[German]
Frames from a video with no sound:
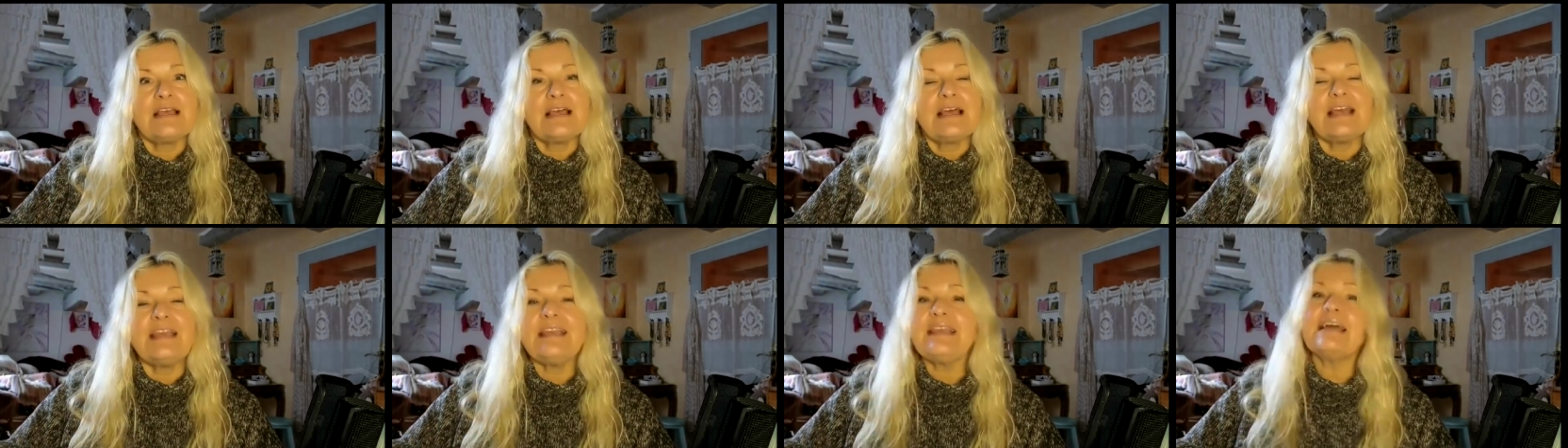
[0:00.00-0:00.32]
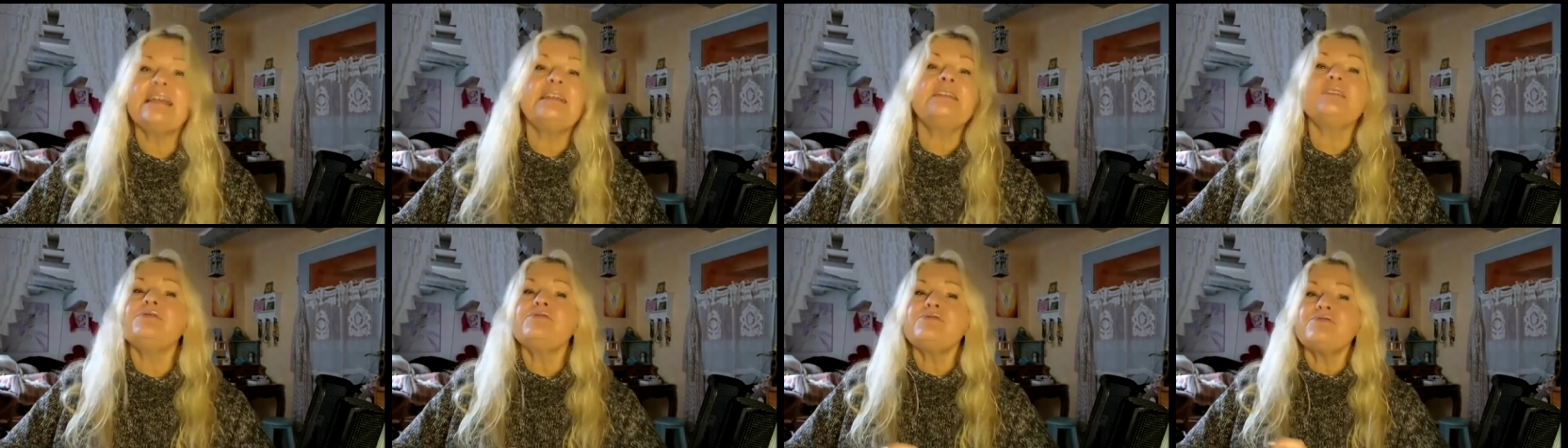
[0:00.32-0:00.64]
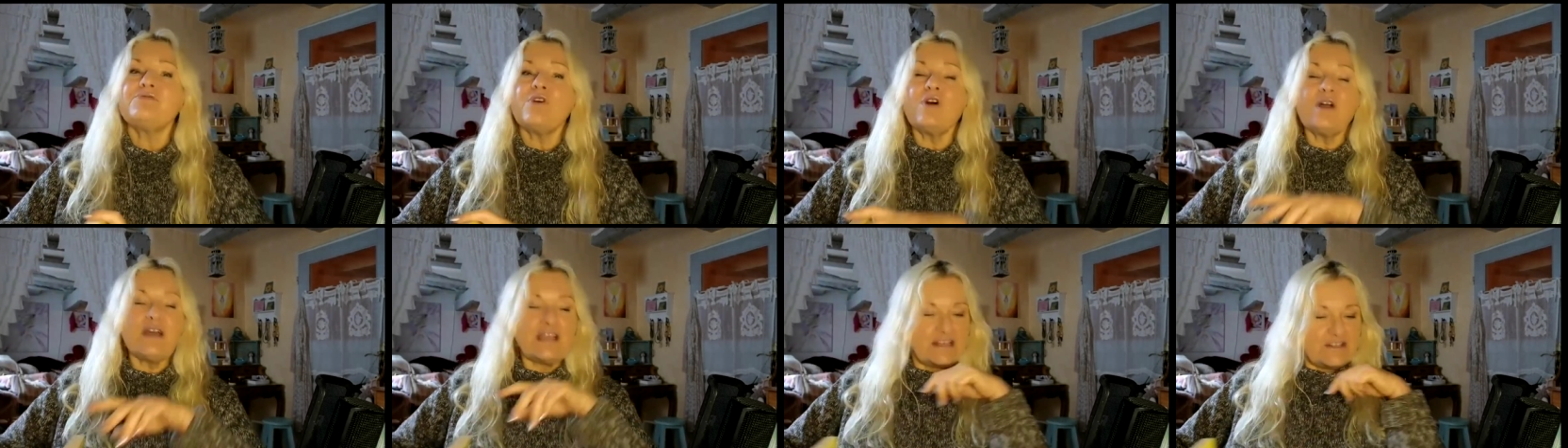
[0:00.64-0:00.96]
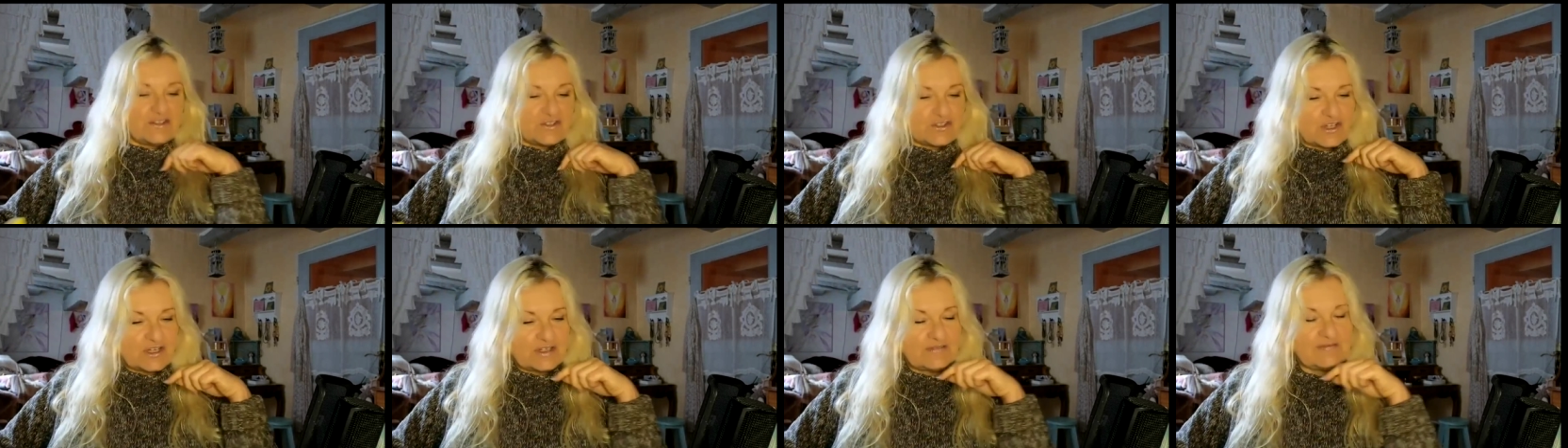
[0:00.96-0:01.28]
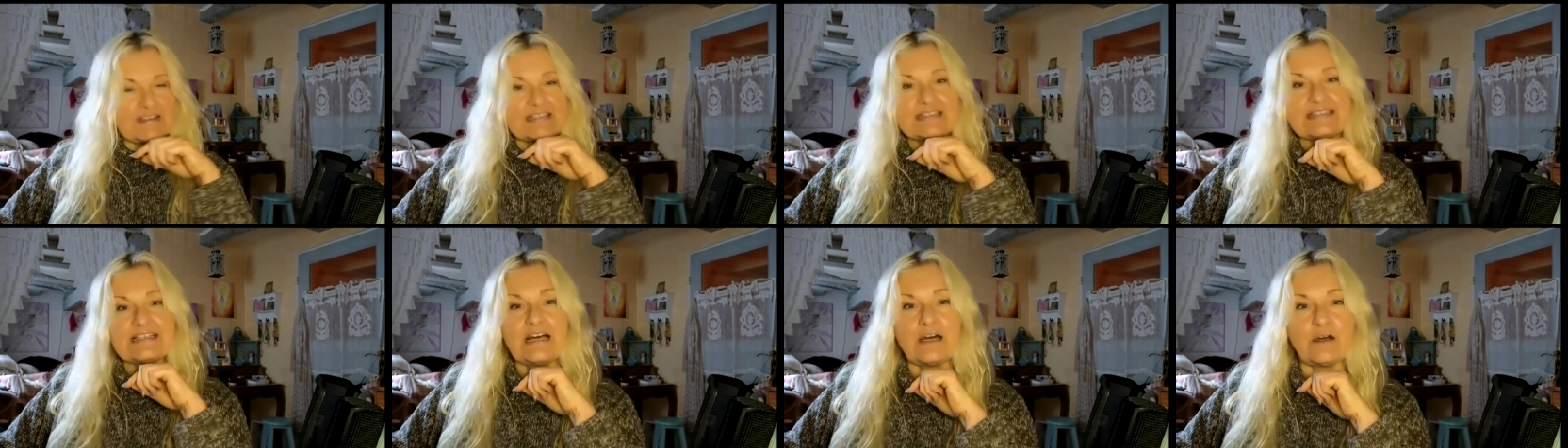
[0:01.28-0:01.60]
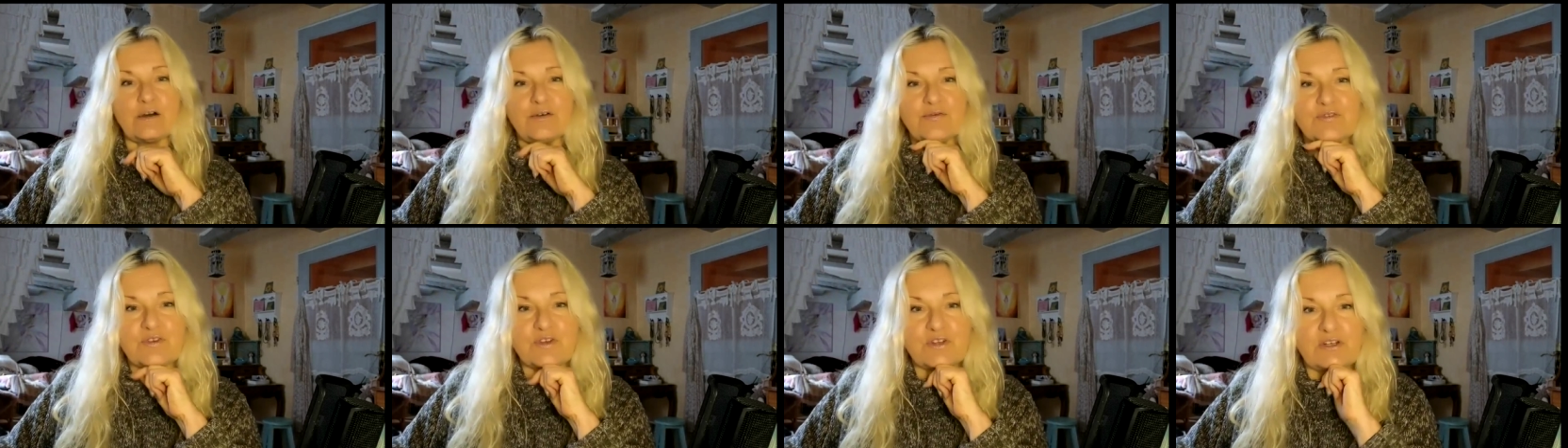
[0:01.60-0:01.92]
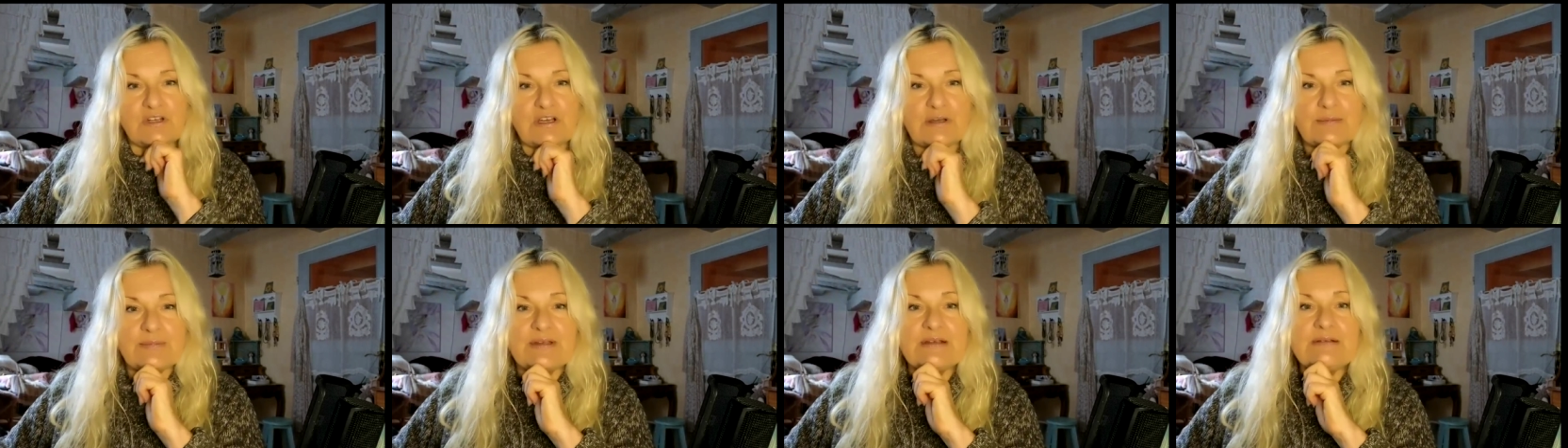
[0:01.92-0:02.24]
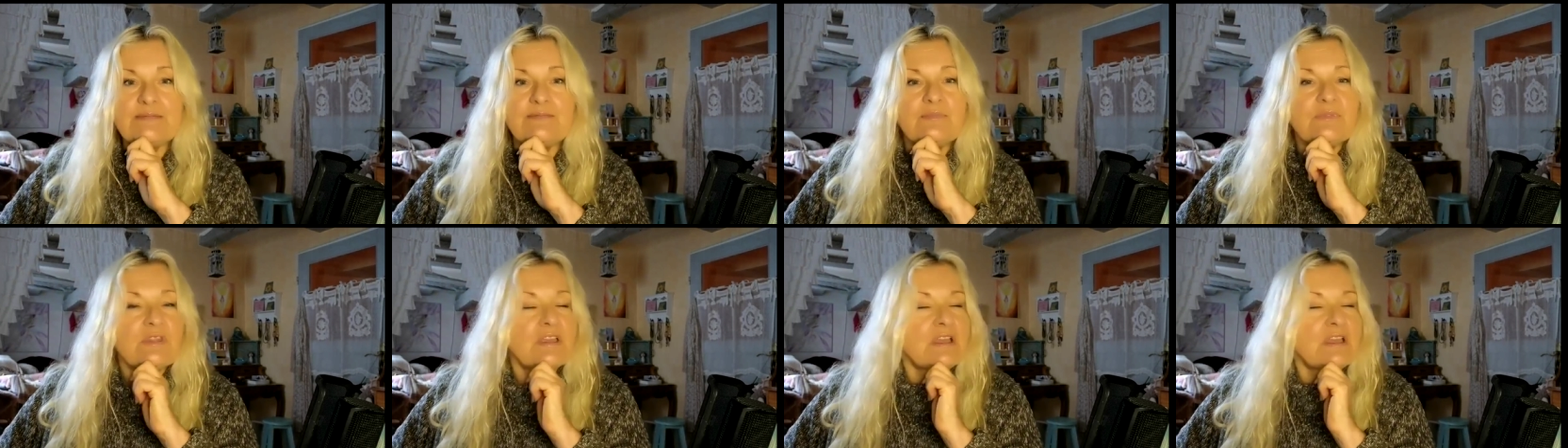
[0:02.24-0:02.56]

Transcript: Ich hatte vorhin schon was aufgenommen